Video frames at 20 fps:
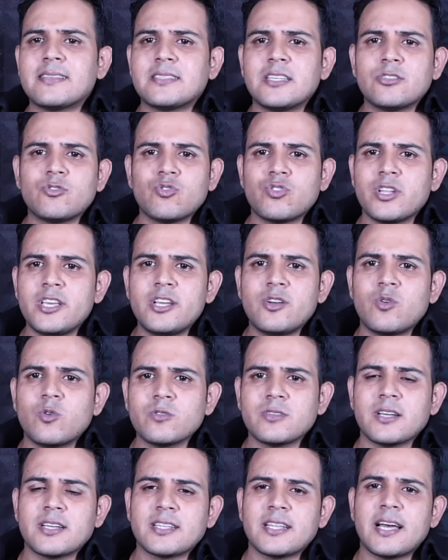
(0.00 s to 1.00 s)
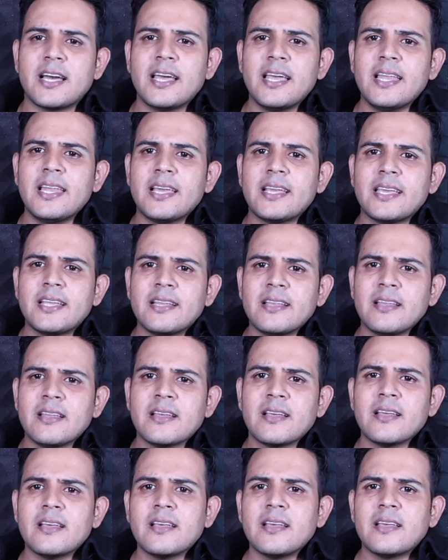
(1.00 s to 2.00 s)
से तो ठीक हो सकता है लेकिन
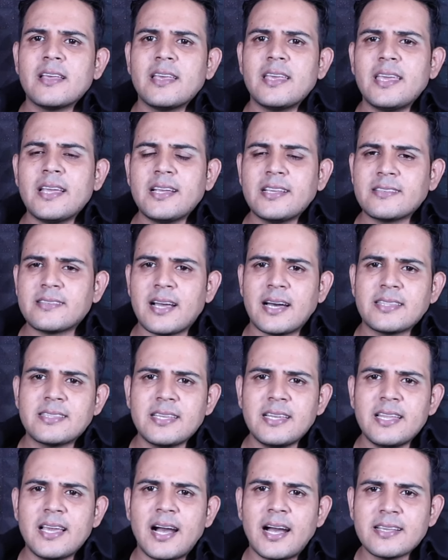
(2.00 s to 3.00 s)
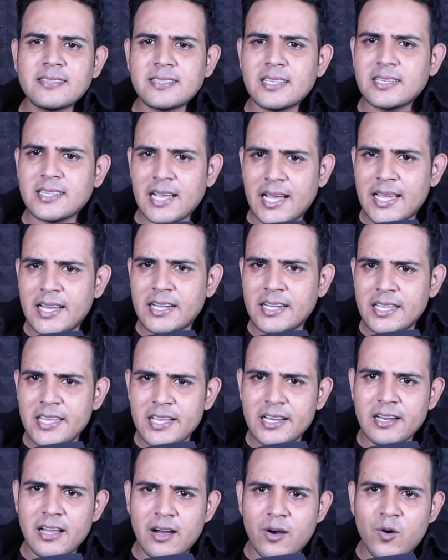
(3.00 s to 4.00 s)
एक ज़ाती लिहाज से शायद
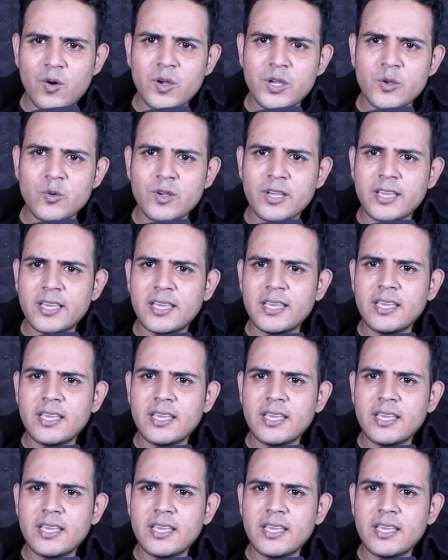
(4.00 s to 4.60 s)
ठीक ना हो क्योंकि